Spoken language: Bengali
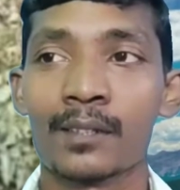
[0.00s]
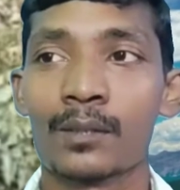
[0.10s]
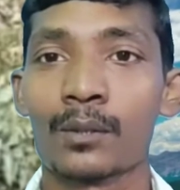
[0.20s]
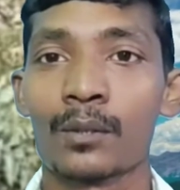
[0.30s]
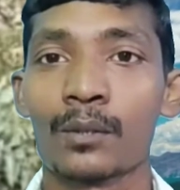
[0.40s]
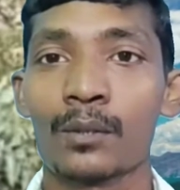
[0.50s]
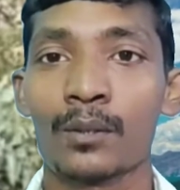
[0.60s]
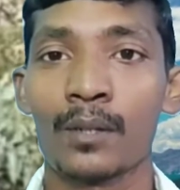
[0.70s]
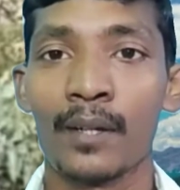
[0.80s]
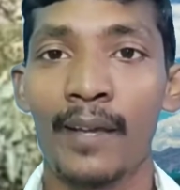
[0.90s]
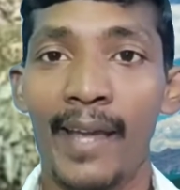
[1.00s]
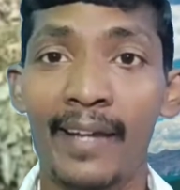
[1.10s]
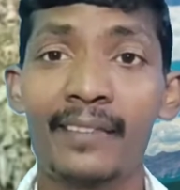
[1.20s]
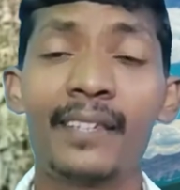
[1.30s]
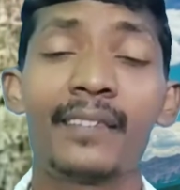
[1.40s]
তো
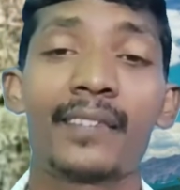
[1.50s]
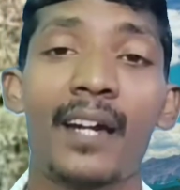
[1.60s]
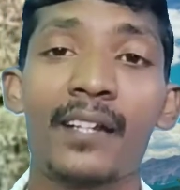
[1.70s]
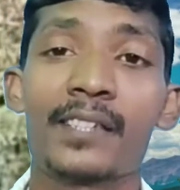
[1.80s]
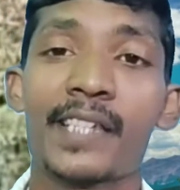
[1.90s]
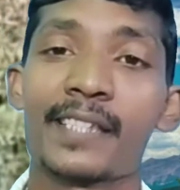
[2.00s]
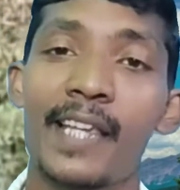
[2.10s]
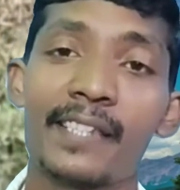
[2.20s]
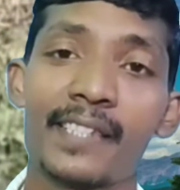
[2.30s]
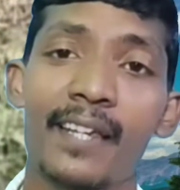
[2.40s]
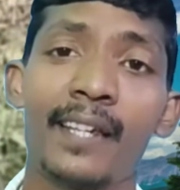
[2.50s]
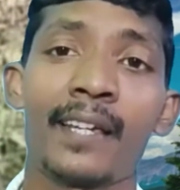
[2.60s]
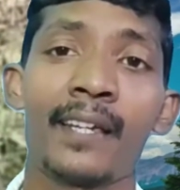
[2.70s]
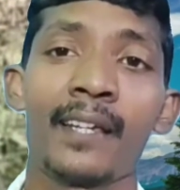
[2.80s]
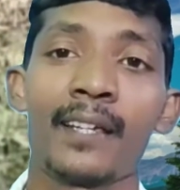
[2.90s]
একদিন তার সেই ছেলে
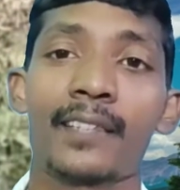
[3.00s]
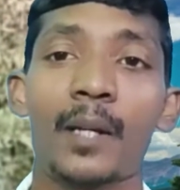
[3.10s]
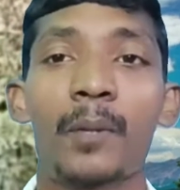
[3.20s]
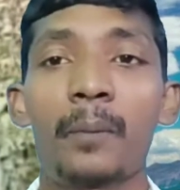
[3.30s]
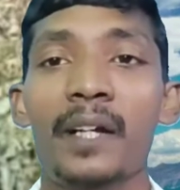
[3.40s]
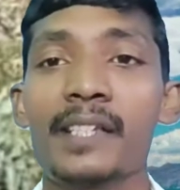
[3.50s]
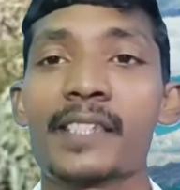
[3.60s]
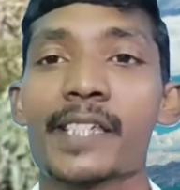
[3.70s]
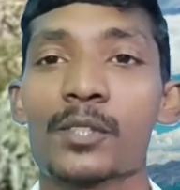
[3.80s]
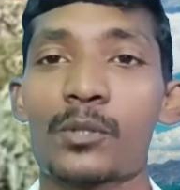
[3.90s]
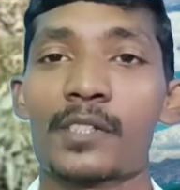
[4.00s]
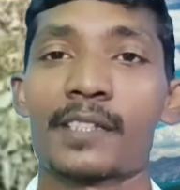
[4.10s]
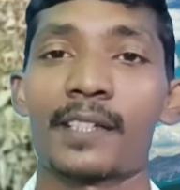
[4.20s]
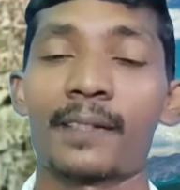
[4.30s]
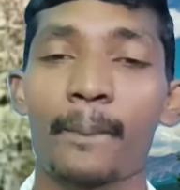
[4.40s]
তার বাবাকে জিজ্ঞেস
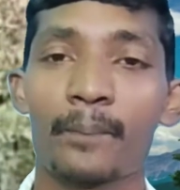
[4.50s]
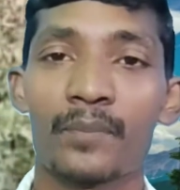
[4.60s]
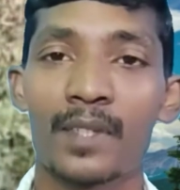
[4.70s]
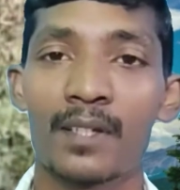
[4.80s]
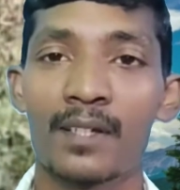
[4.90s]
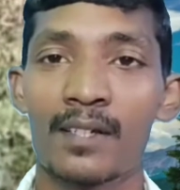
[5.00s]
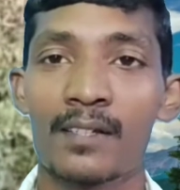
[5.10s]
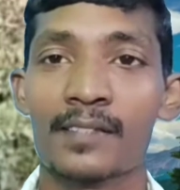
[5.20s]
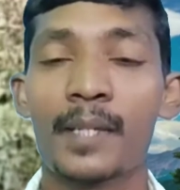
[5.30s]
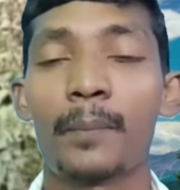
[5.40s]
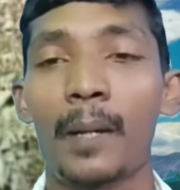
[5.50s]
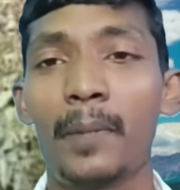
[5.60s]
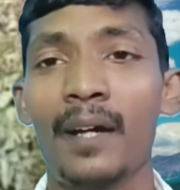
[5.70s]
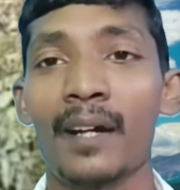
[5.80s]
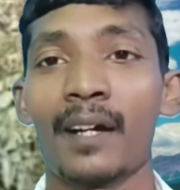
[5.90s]
করছে যে বাবা